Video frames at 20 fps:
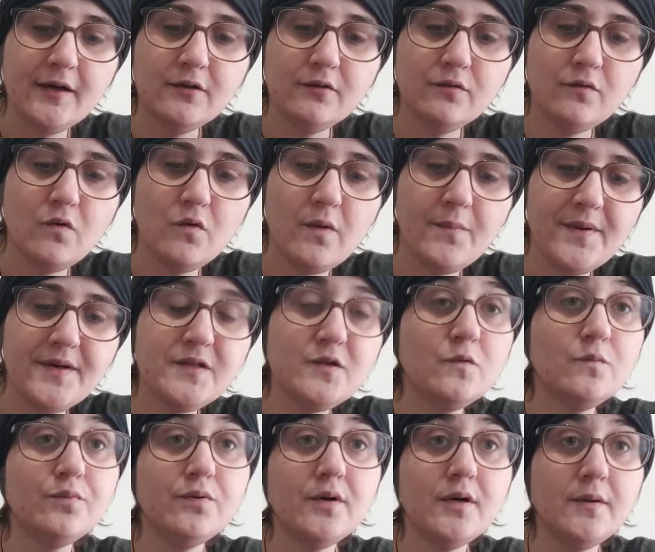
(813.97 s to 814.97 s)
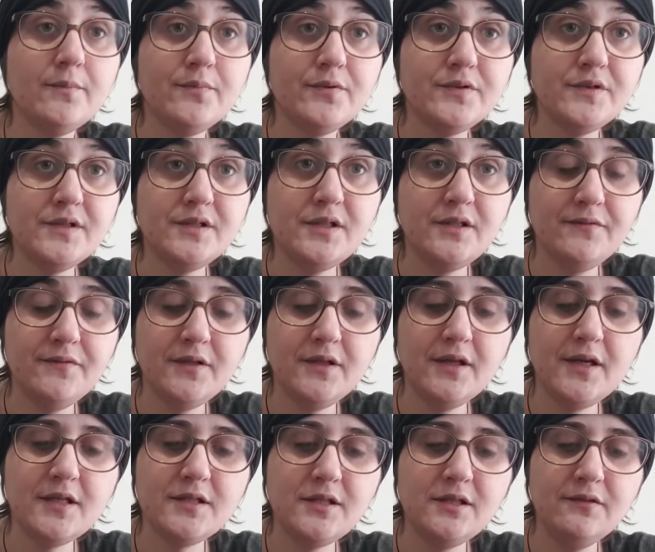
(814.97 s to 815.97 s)
Donc on va passer au point positif et
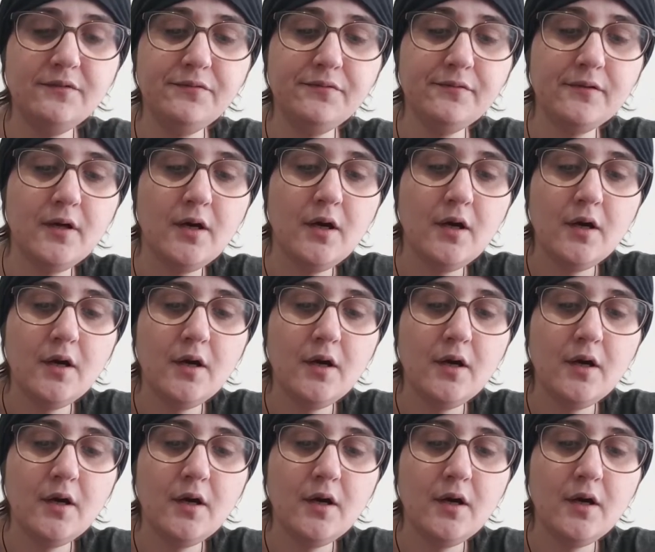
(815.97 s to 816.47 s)
négatif.